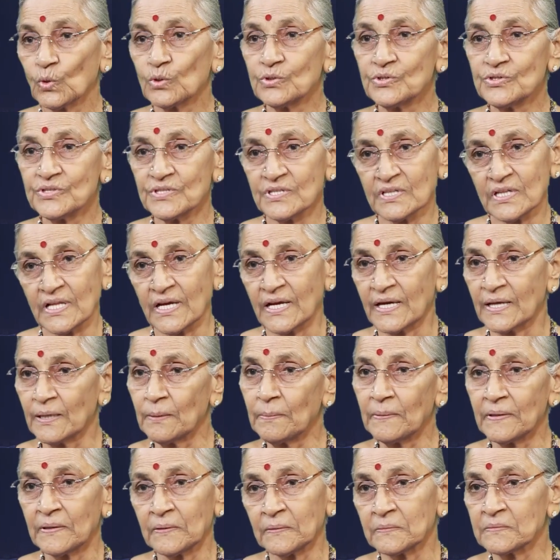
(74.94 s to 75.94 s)
కొంచెం దగ్గర
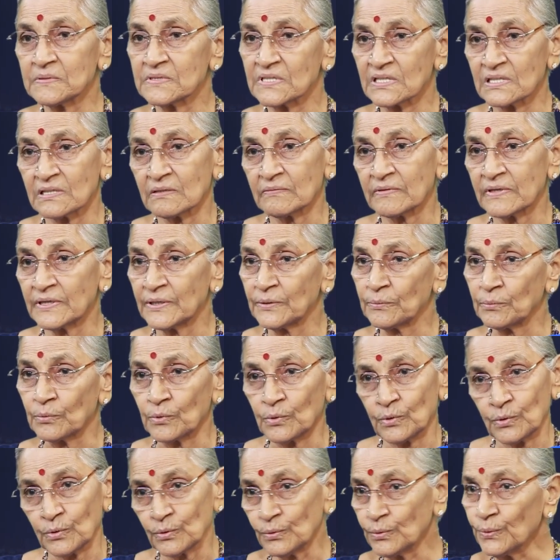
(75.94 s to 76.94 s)
పెట్టుకుని చదవండి
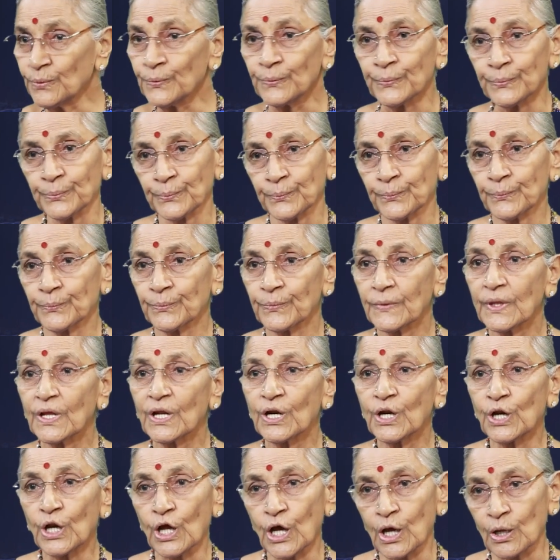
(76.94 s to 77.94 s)
ఒళ్ళు
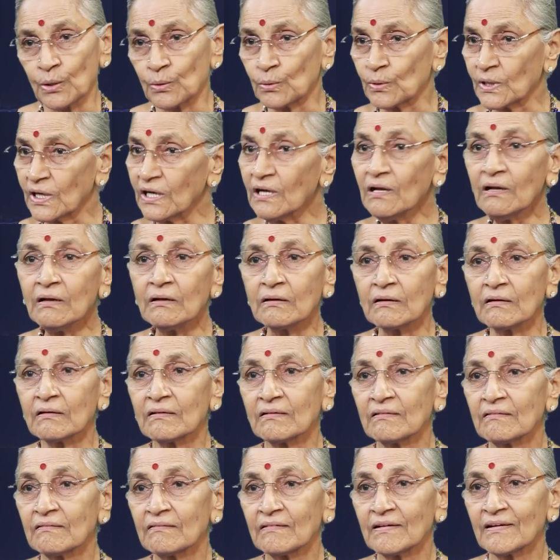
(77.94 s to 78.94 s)
నాలుక
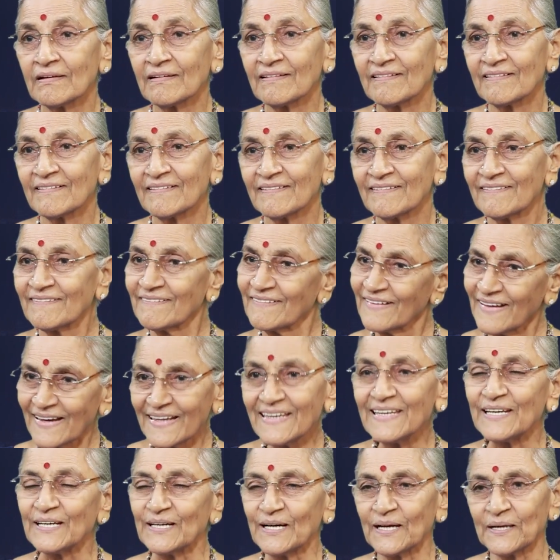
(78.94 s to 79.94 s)

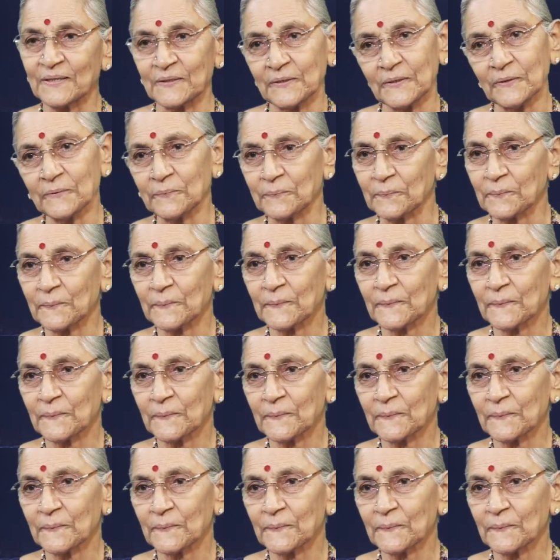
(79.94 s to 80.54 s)
అని అర్థం